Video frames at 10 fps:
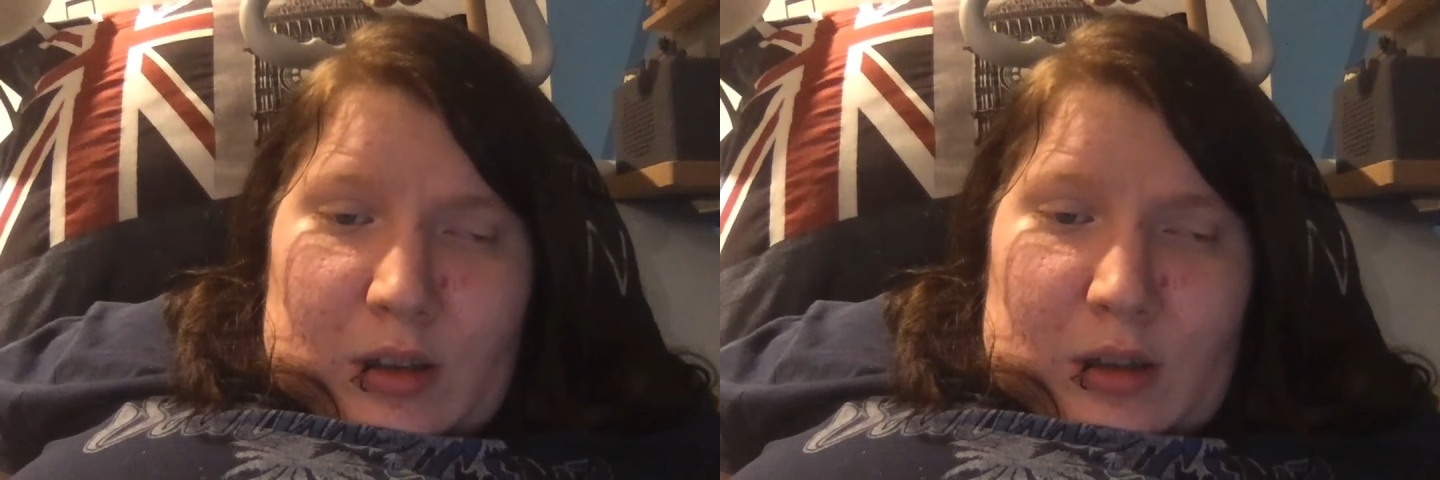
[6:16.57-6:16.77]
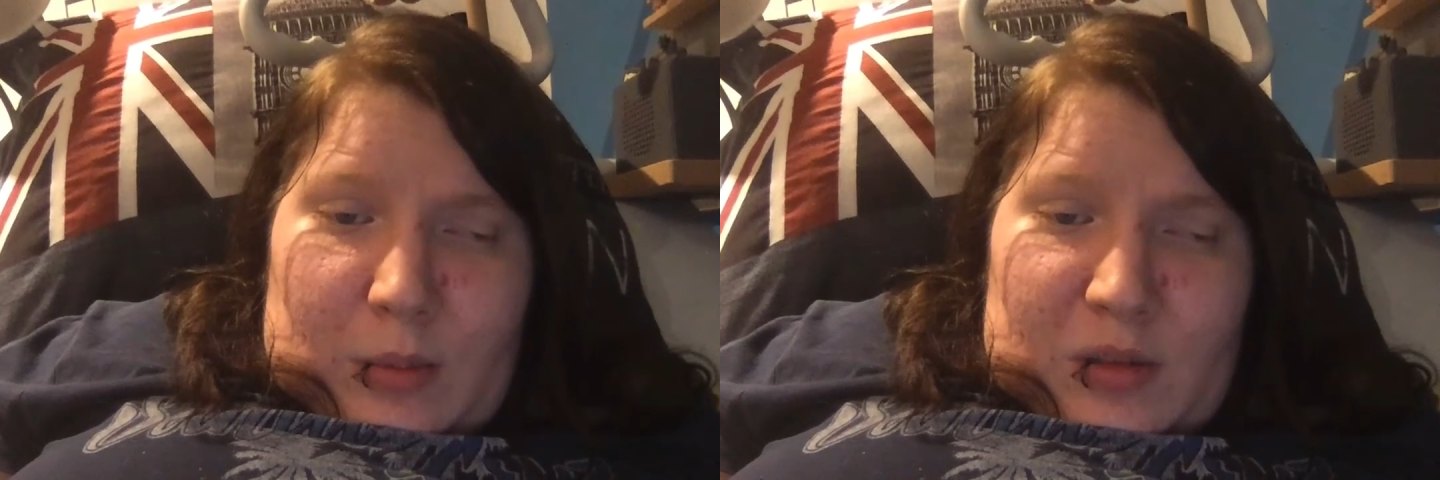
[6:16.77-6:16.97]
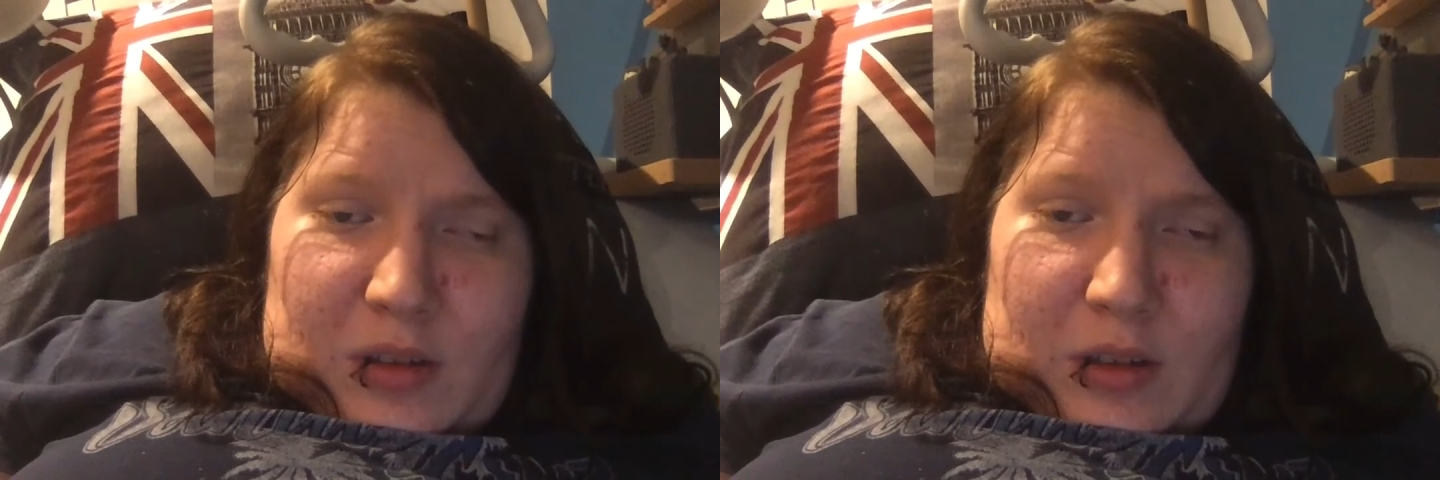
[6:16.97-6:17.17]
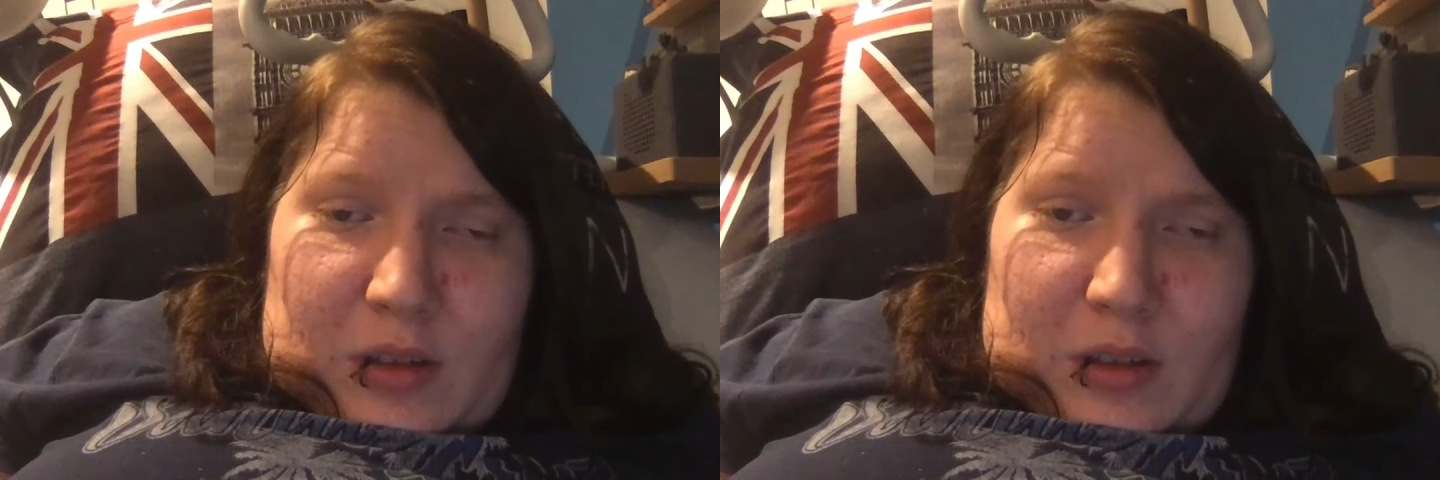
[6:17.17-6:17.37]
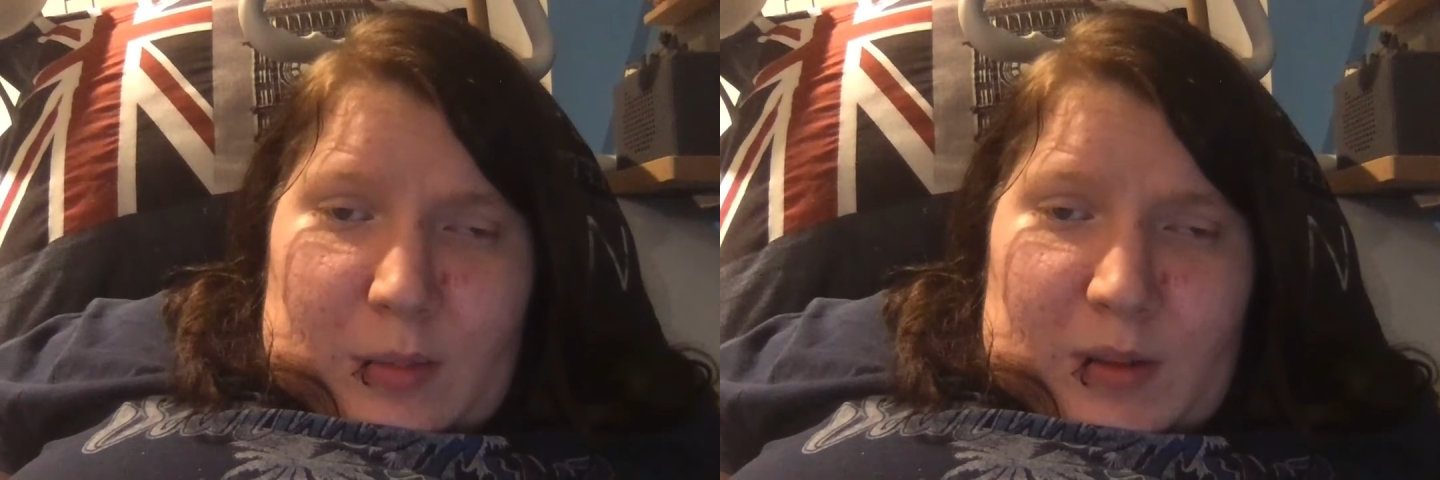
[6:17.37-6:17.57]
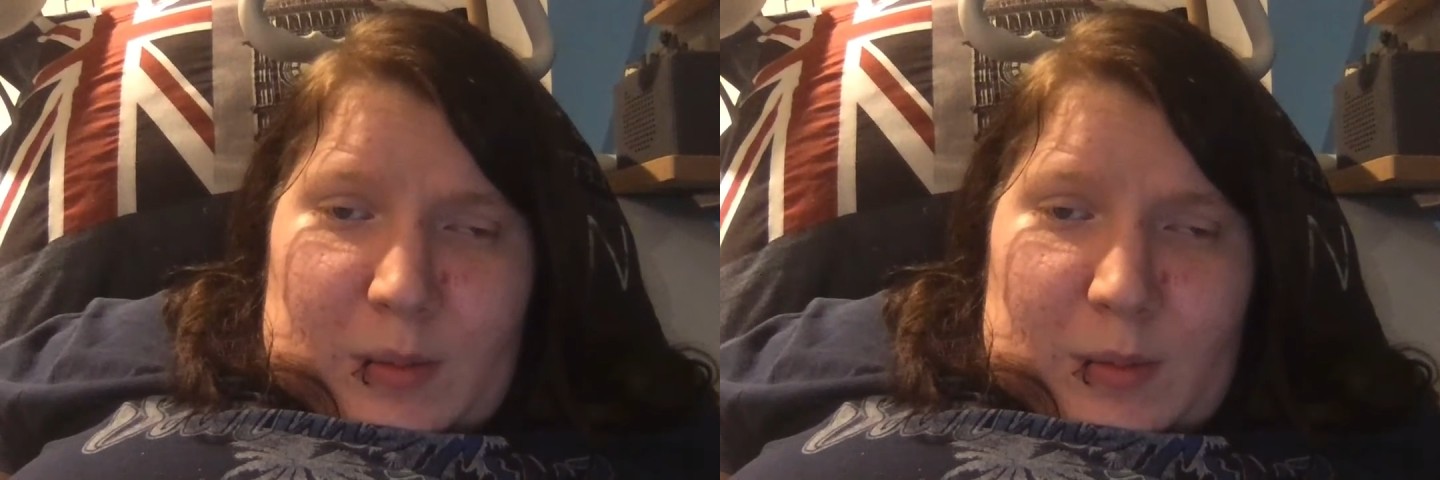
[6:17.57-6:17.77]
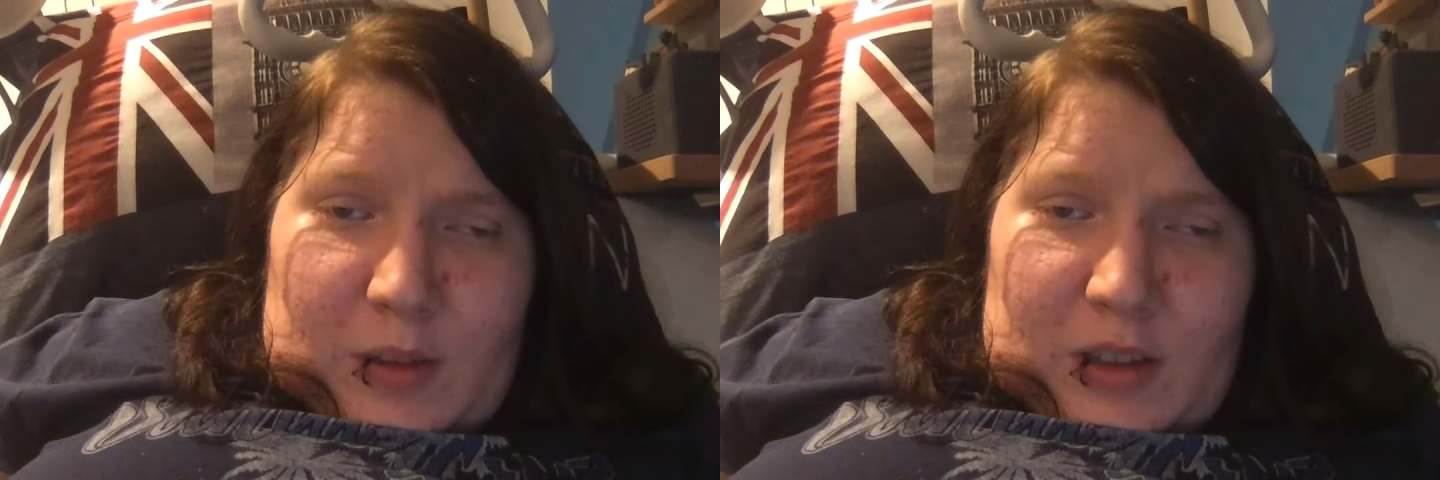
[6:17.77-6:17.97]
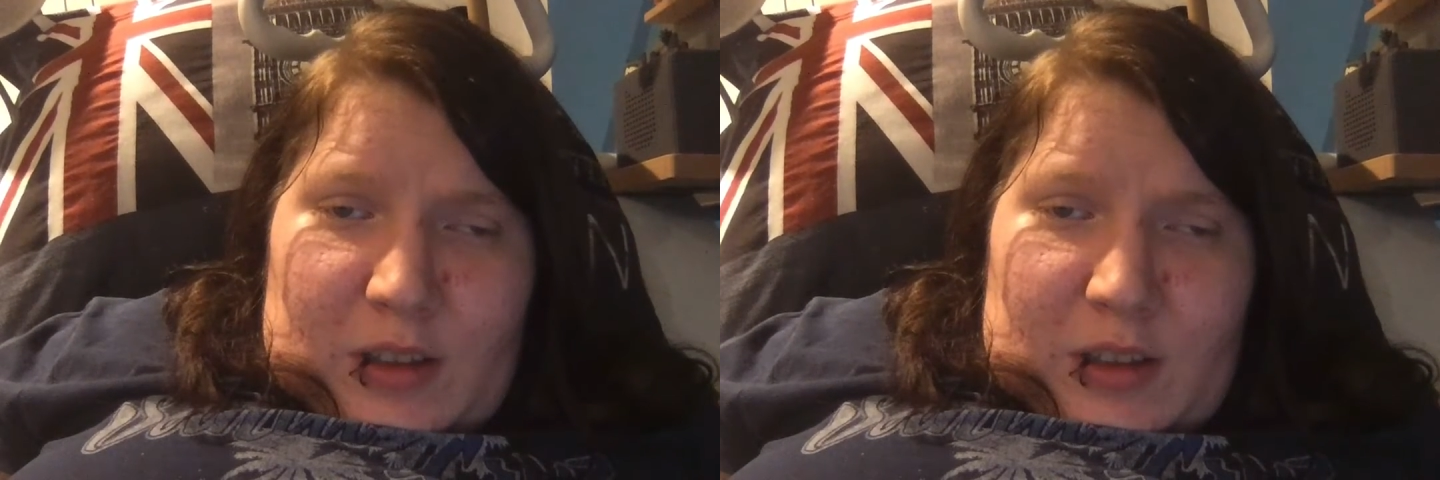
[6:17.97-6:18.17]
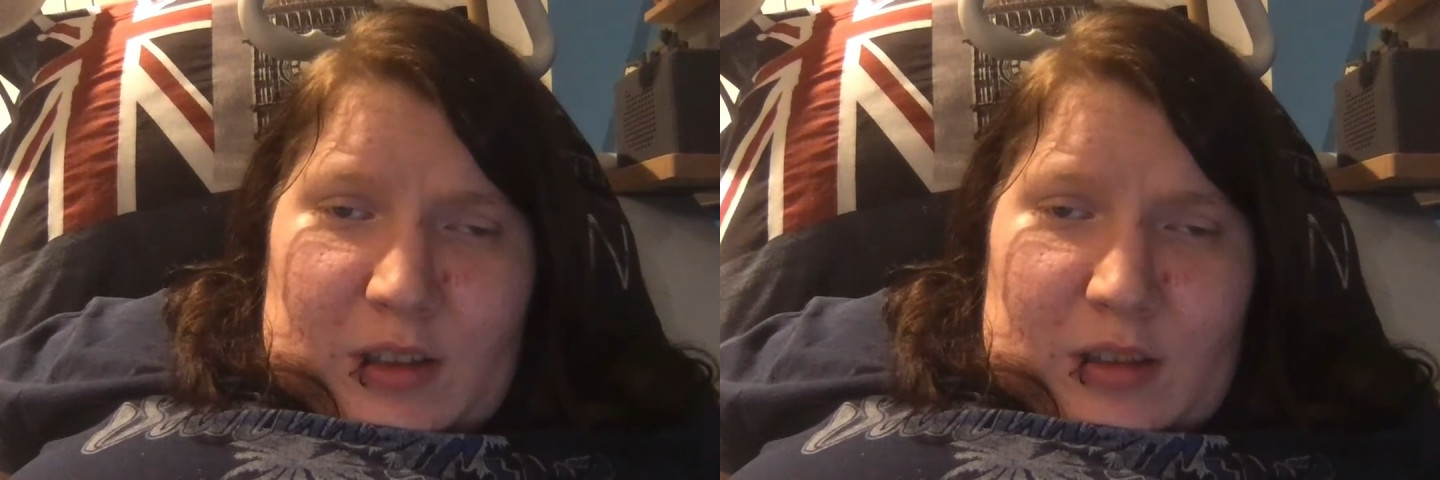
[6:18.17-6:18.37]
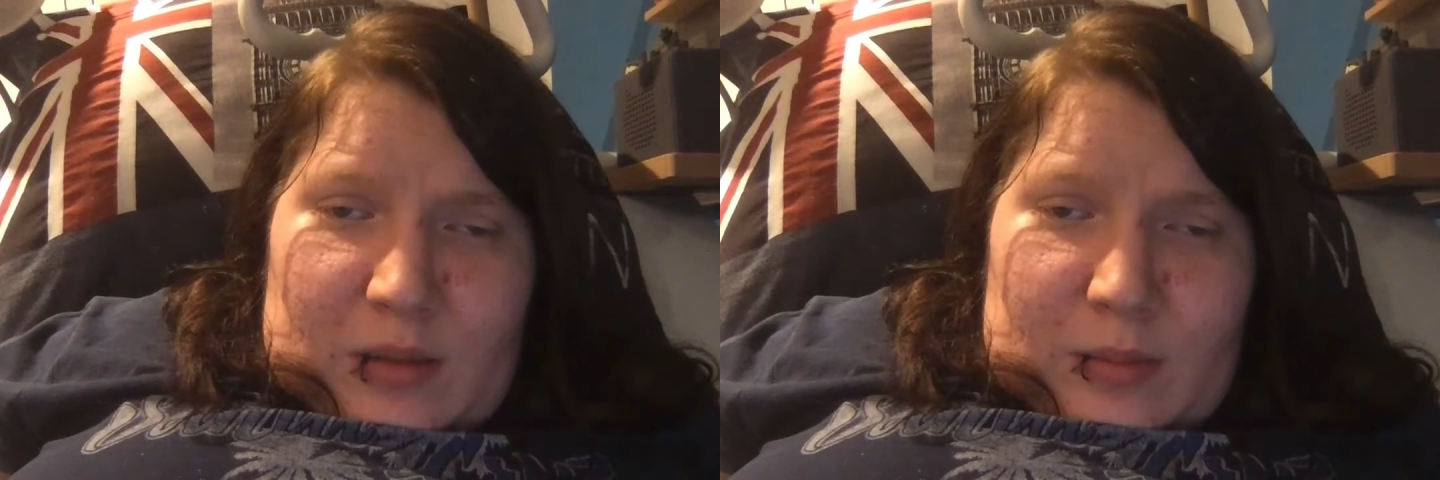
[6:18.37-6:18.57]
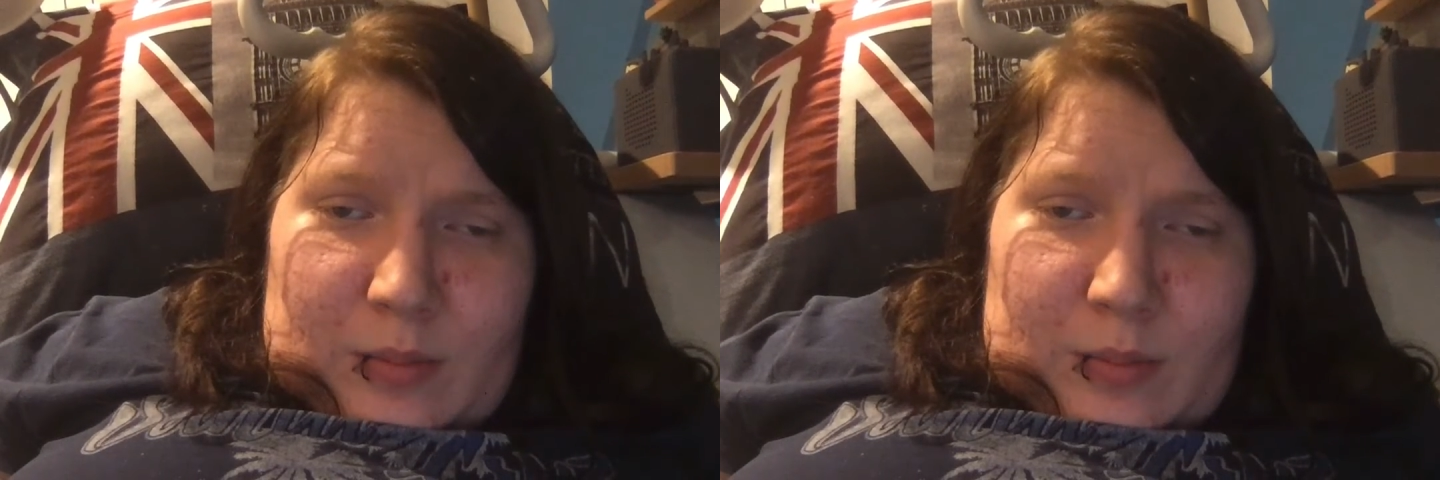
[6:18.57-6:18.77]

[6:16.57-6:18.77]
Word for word: dann muss ich nochmal mit dir reden.